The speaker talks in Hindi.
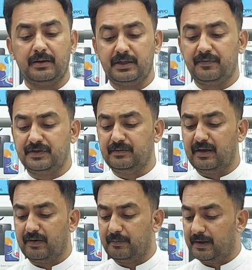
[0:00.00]
टी एफ टी
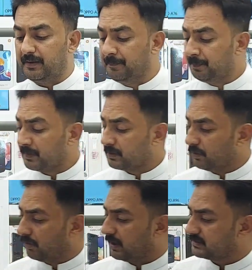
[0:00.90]
लेवल पे
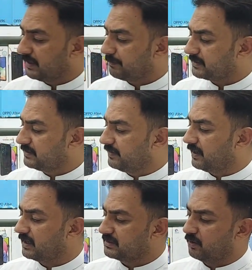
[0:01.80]
तो खासा इम्प्रेसिव है
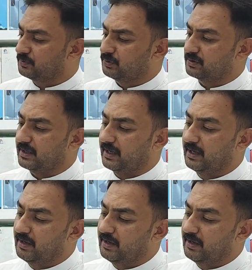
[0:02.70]
खासा खूबसूरत है